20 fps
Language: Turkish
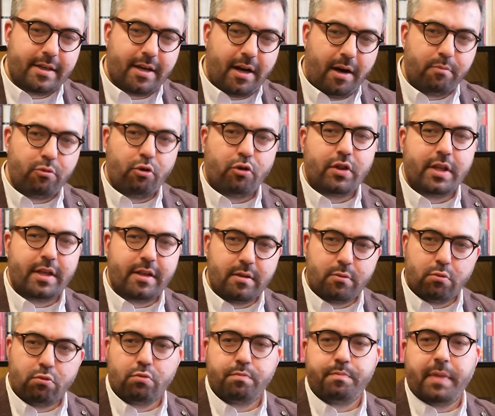
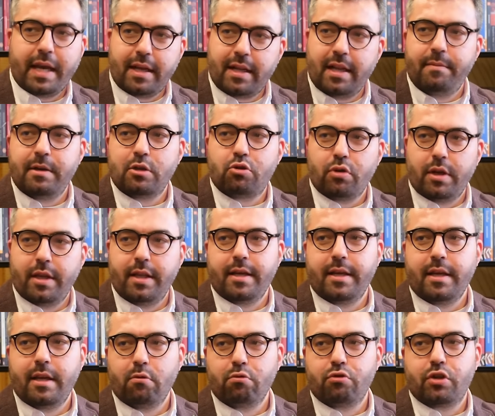kamyonların bekleme
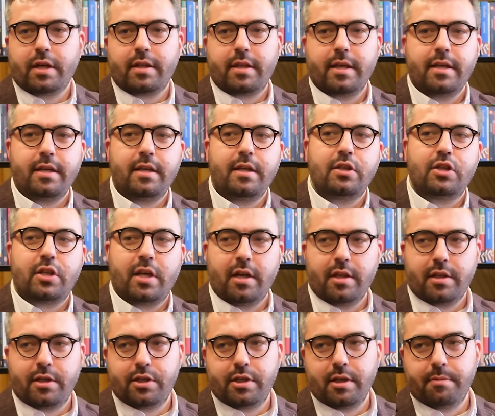süreleriyle uçakların iniş
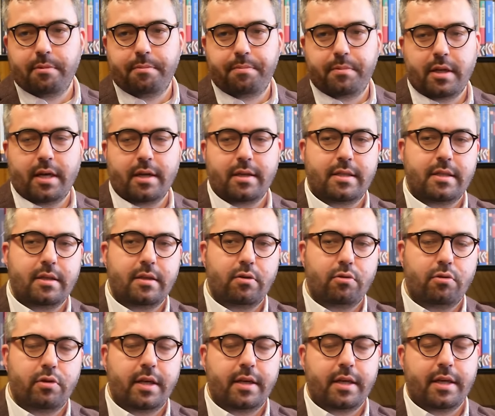kalkış yapıp taksi
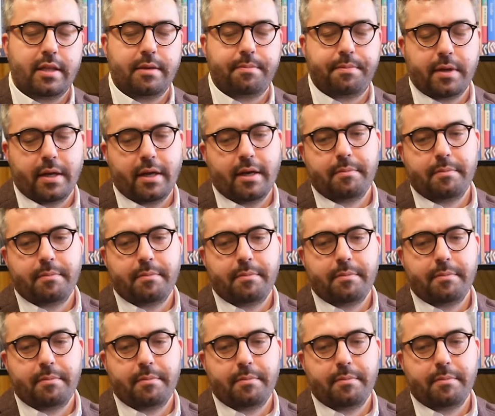yoluna girip